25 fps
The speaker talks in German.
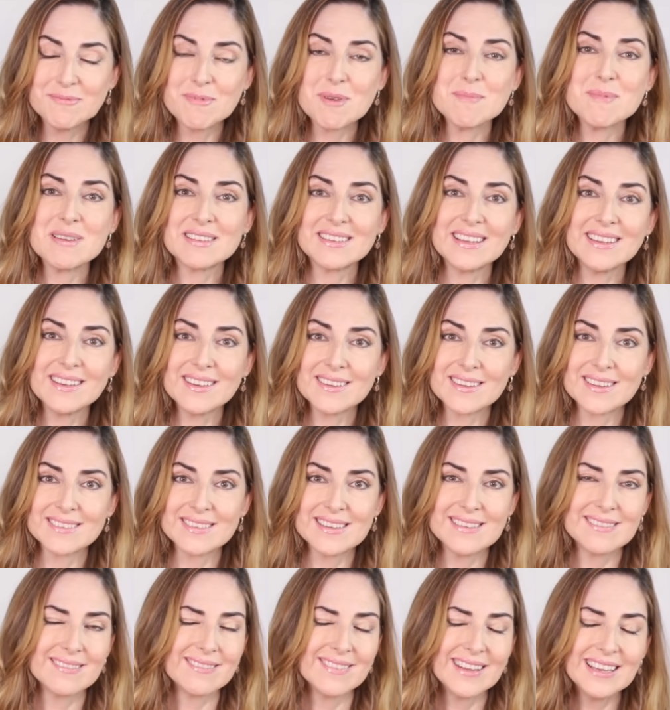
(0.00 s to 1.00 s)
ich bin mir sicher, das
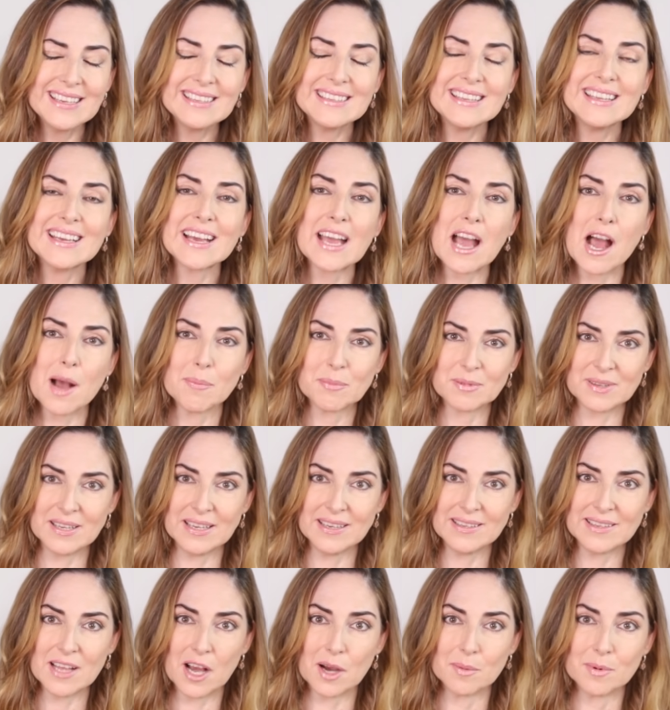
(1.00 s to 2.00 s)
ist nicht ihre
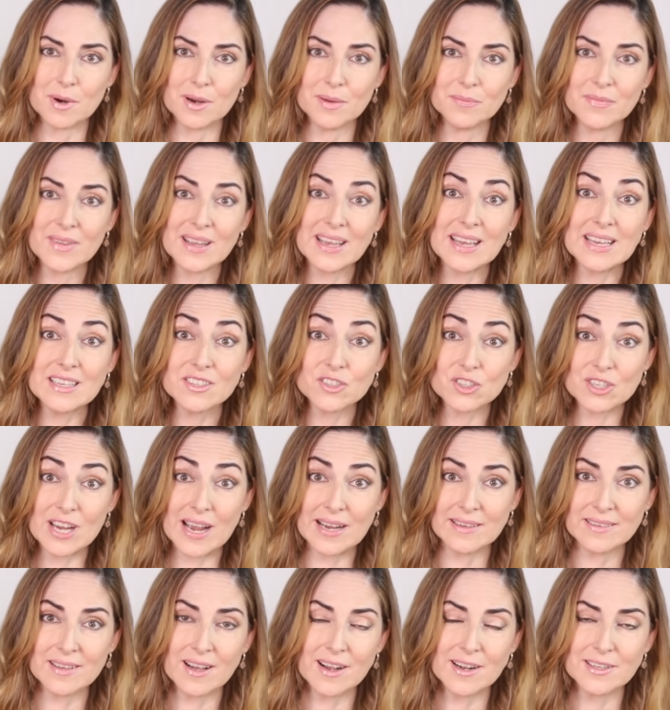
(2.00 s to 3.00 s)
Absicht, aber es
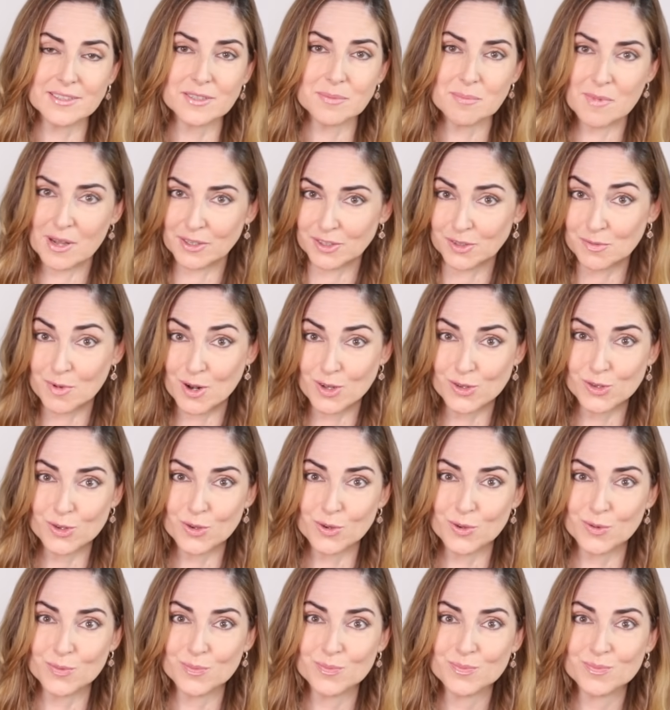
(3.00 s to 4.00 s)
scheint halt manchmal
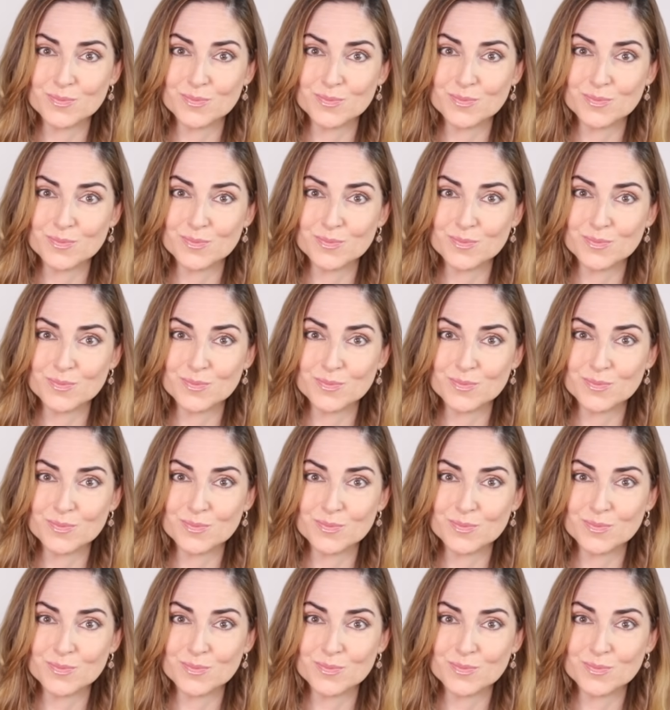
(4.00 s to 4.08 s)
so.